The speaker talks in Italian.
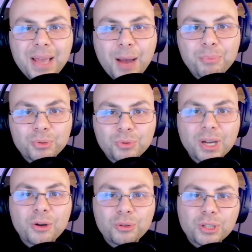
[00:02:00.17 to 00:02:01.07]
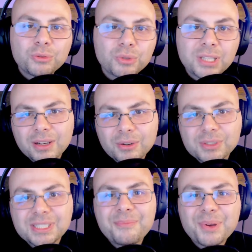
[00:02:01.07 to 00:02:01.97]
a produrre contenuti
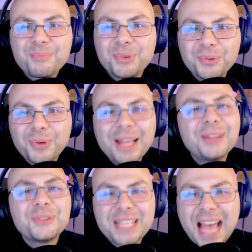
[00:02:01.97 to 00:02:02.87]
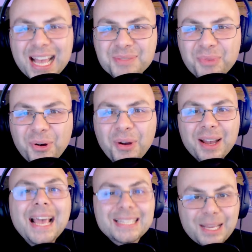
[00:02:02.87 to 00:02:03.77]
con sempre più entusiasmo.
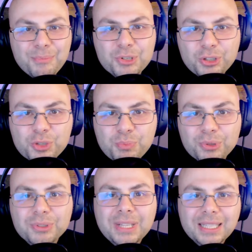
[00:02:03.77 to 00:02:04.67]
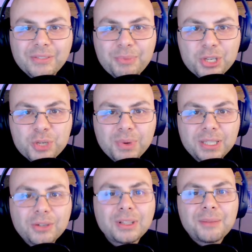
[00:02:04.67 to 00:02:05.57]
Se il progetto Spot 80 vi piace
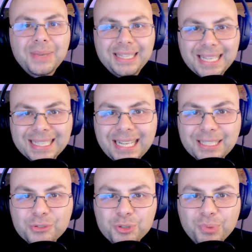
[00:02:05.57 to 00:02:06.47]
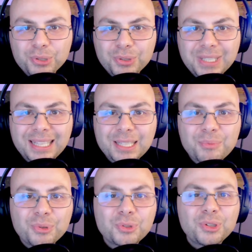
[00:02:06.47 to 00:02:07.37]
particolarmente andate su
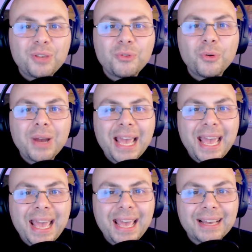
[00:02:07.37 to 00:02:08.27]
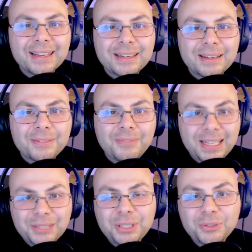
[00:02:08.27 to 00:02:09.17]
spot80.tv e eh,
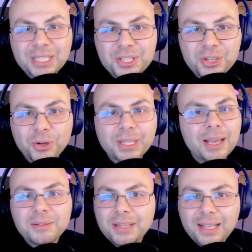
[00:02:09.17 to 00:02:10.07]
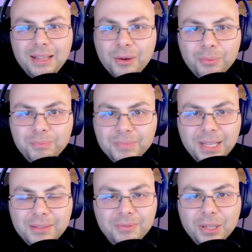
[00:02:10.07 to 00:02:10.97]
fate una donazione della,
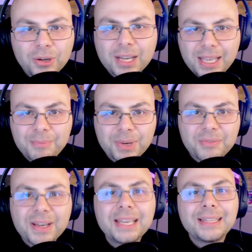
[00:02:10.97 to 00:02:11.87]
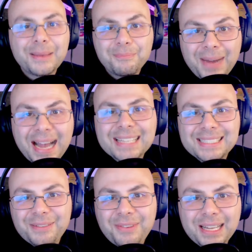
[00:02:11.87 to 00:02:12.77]
del valore che preferite, ma
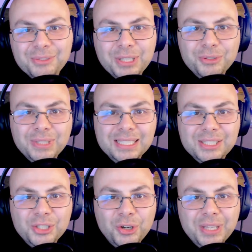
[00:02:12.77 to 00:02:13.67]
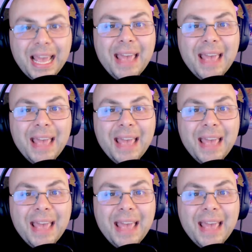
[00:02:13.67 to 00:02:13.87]
se fate una donazione